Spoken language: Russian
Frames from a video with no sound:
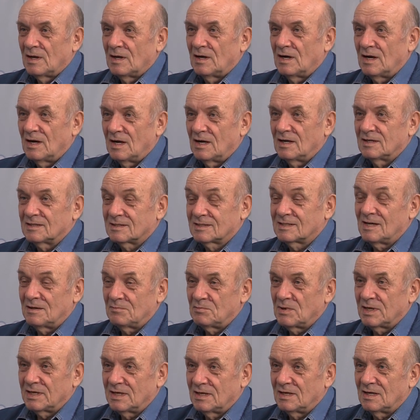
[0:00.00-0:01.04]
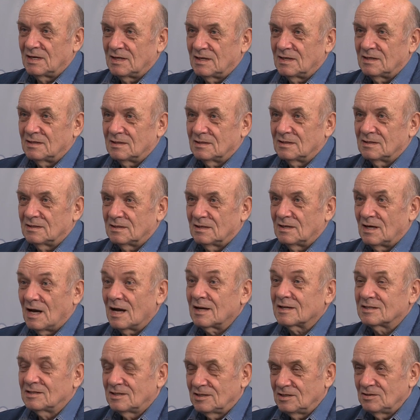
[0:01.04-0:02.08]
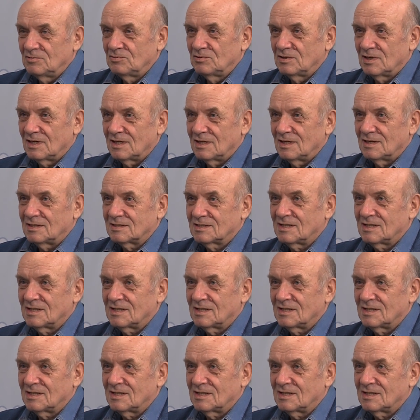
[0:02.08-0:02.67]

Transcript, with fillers: а самая активная,